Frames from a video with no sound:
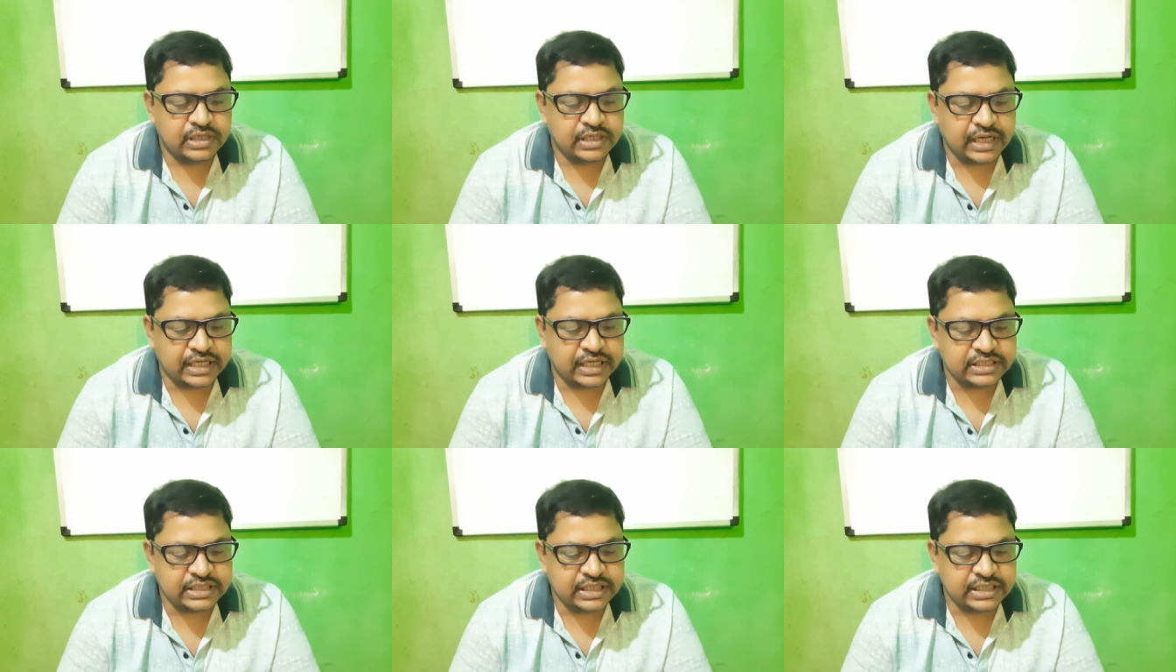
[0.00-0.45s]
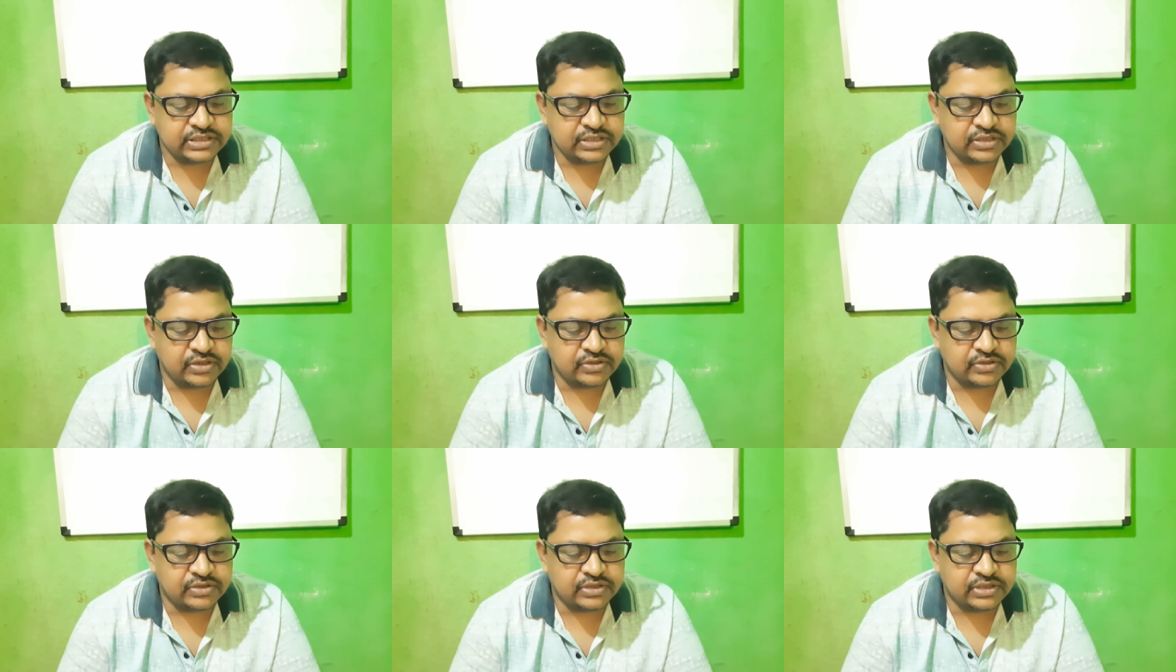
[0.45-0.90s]
ন্যাস্টিক
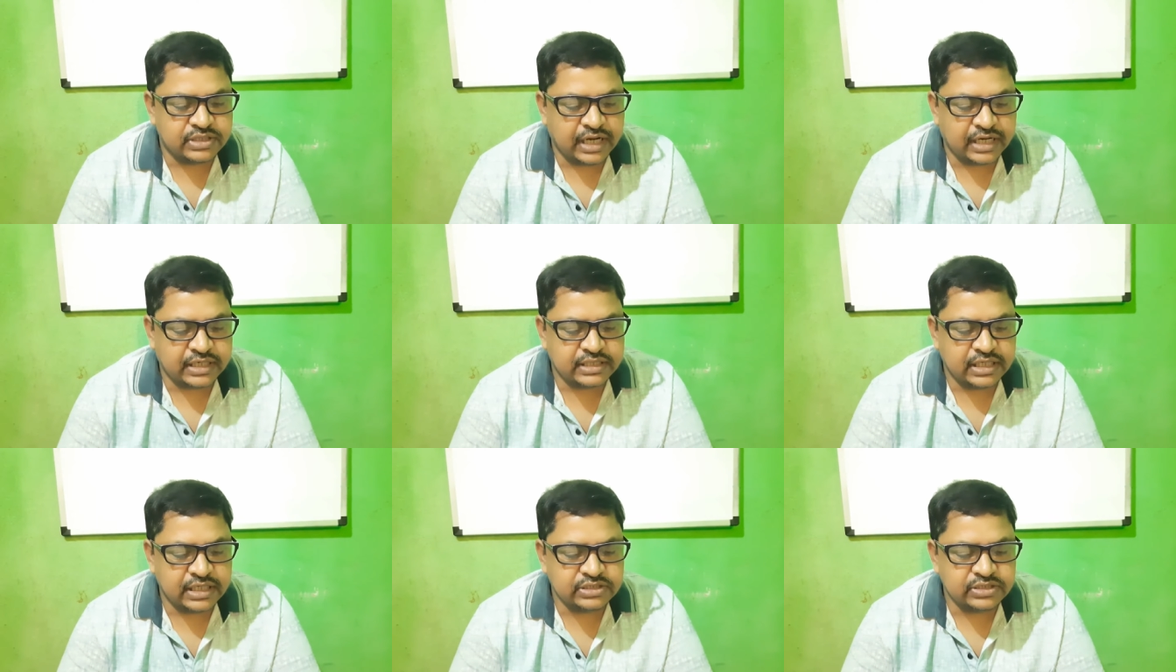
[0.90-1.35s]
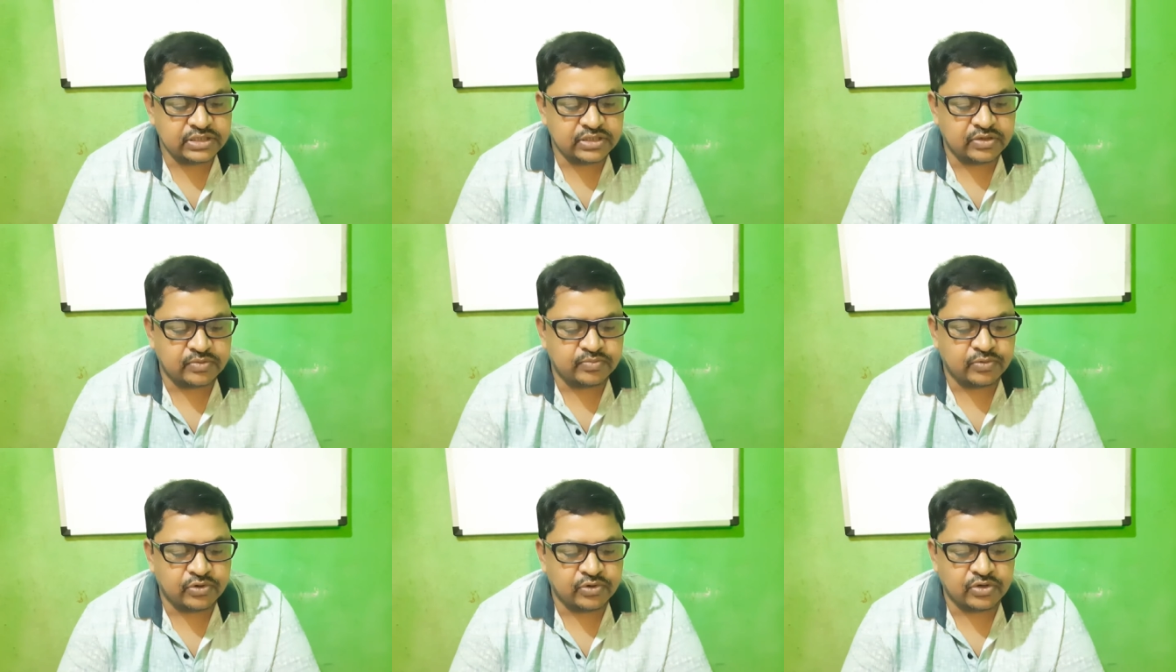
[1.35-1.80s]
চলন ট্যাকটিক
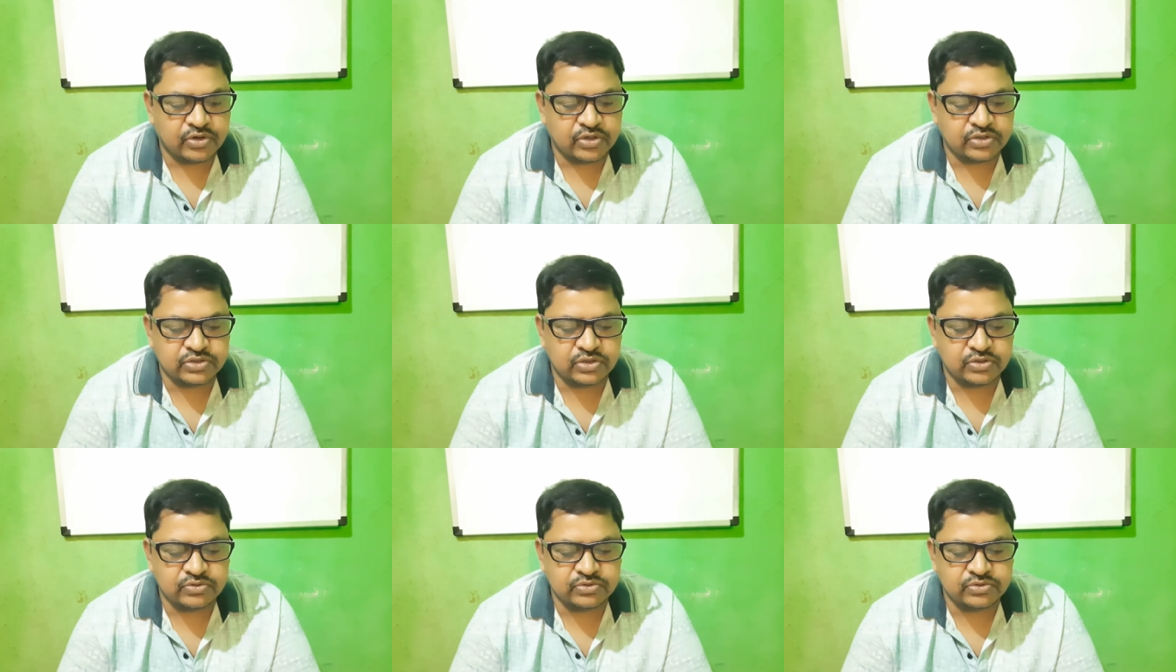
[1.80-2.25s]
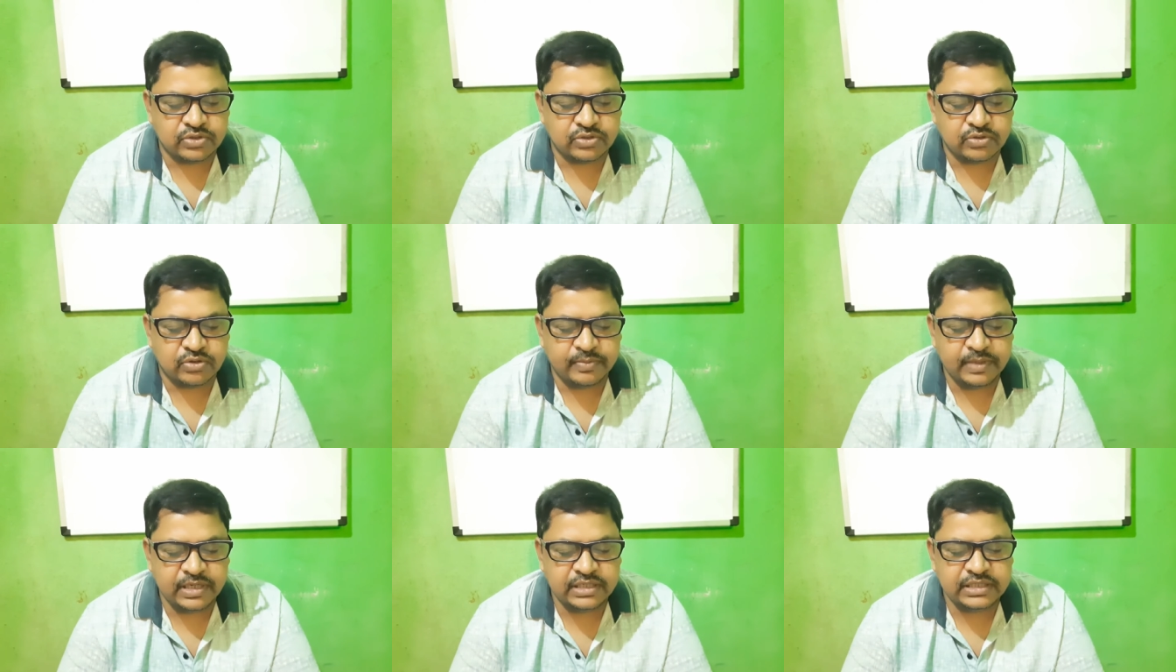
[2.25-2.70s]
চলন প্রকরণ চলন উত্তর
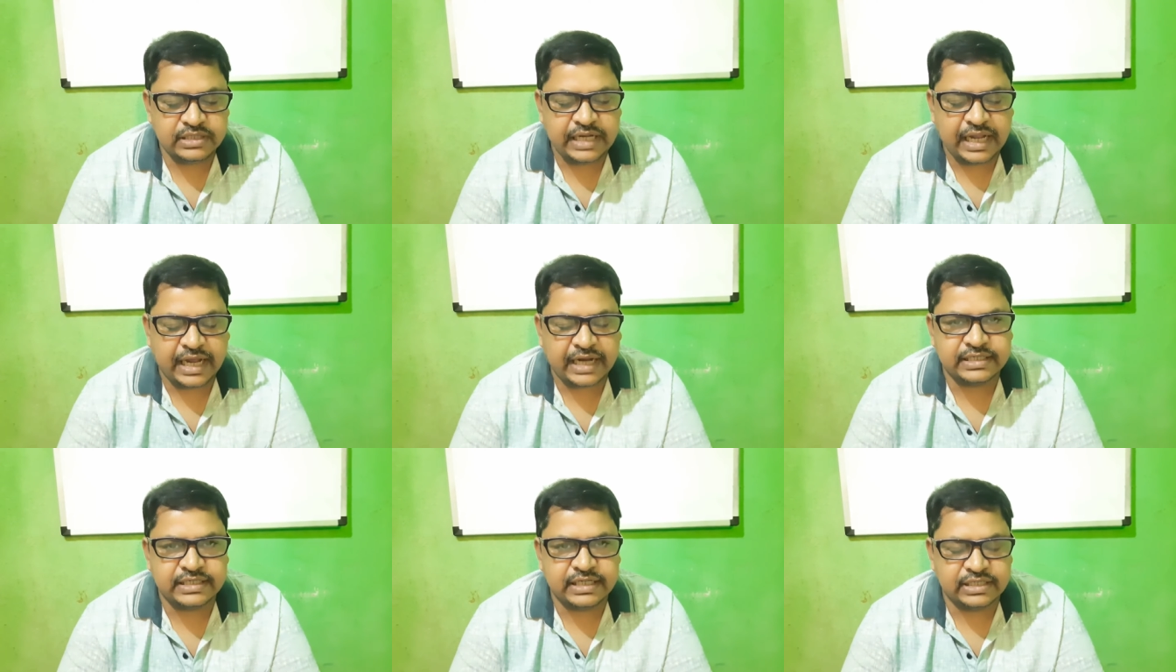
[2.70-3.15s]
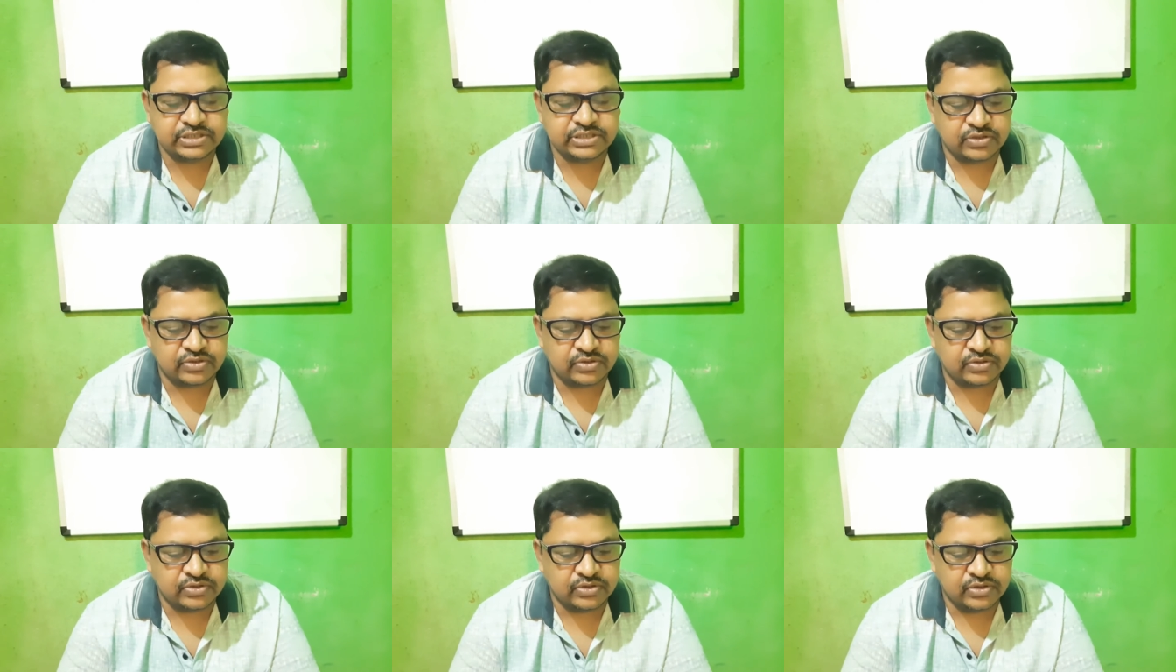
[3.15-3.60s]
হবে ট্যাকটিক
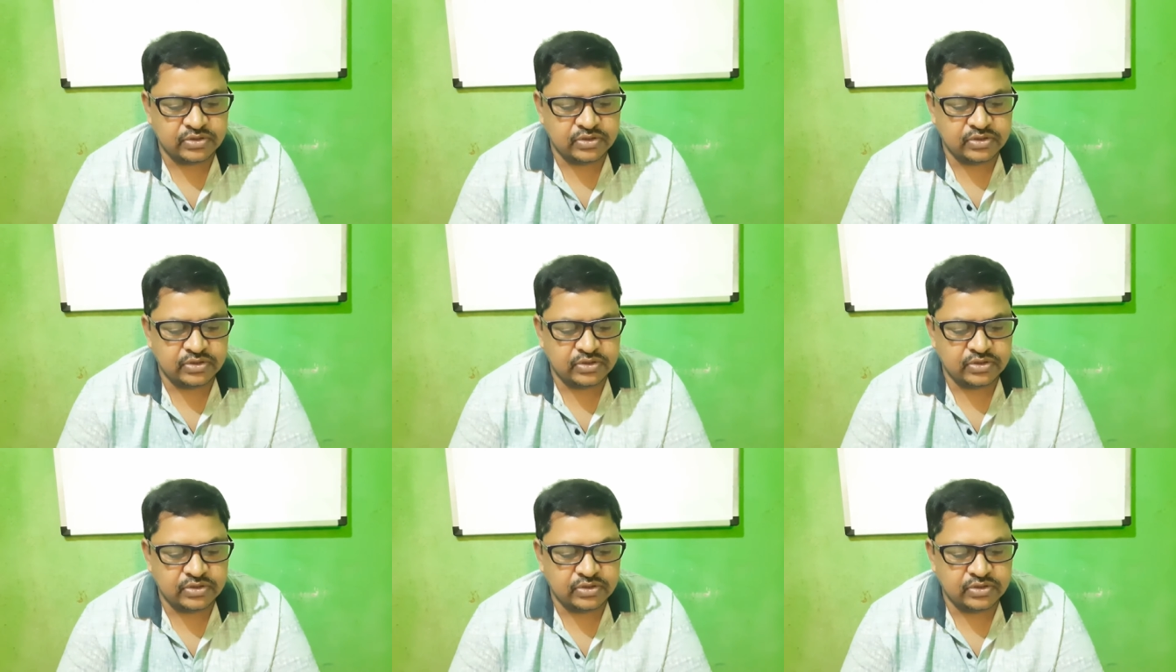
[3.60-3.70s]
চলন